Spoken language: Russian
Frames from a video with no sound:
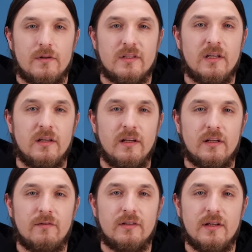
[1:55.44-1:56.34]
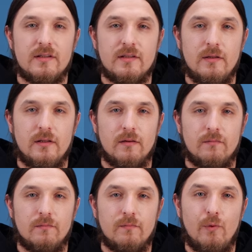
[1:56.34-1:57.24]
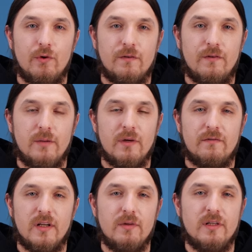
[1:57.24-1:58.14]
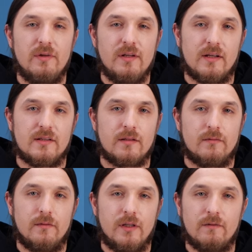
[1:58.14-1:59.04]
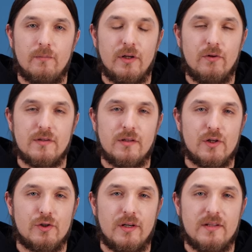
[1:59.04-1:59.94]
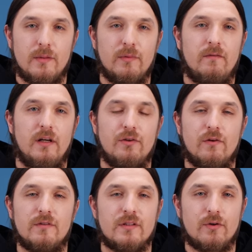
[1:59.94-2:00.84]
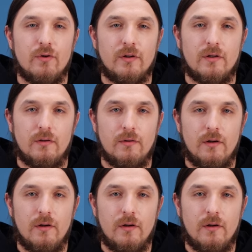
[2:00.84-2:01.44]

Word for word: Сгенерированная ссылка будет время от времени меняться, и вам придется каждый раз обновлять ее в настройках.